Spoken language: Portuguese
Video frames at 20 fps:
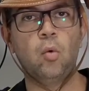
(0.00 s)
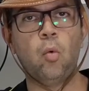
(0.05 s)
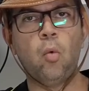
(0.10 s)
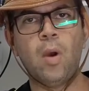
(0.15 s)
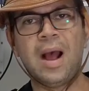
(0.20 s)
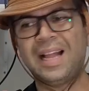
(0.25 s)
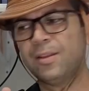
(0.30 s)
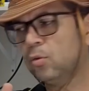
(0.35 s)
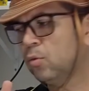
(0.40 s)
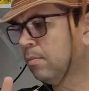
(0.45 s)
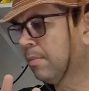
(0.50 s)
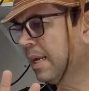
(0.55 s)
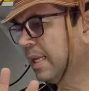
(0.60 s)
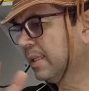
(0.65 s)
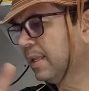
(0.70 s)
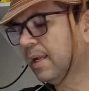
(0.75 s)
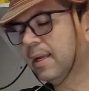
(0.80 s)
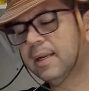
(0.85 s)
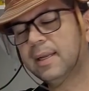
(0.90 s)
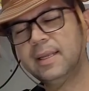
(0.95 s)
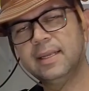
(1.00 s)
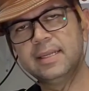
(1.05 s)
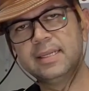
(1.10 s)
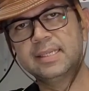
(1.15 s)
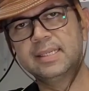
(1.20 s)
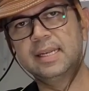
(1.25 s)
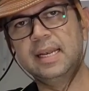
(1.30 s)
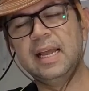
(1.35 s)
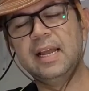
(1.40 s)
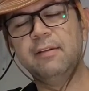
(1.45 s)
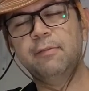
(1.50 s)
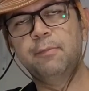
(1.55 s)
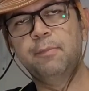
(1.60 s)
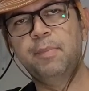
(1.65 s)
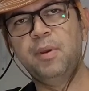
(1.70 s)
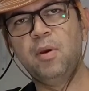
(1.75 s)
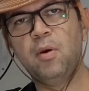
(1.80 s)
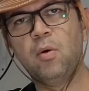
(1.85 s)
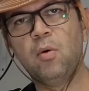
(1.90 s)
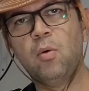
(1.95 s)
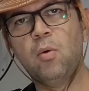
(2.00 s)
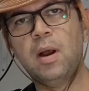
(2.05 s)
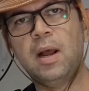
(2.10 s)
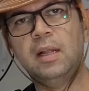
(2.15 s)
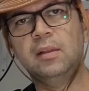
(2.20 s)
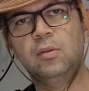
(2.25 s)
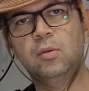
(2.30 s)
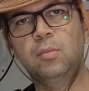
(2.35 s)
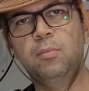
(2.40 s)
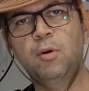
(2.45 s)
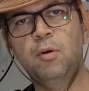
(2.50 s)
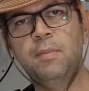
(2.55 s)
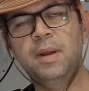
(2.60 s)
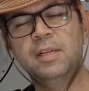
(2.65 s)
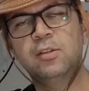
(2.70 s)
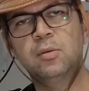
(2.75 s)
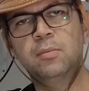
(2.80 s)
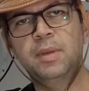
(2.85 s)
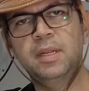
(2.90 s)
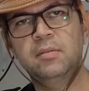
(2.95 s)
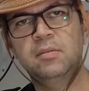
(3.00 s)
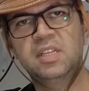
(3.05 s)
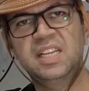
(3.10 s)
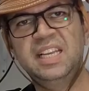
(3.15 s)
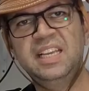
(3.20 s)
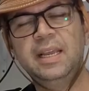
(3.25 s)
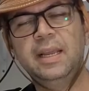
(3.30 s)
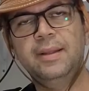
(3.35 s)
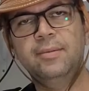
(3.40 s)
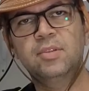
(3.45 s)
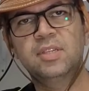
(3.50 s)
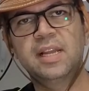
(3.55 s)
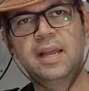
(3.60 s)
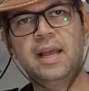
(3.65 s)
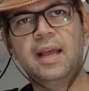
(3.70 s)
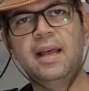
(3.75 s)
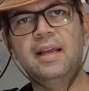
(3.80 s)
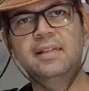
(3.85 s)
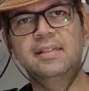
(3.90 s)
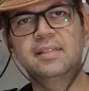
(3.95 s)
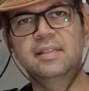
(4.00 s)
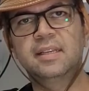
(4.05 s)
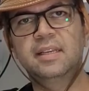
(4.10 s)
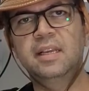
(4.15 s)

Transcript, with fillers: Quatro baterias lifepo 4 por mais ou menos 500 reais,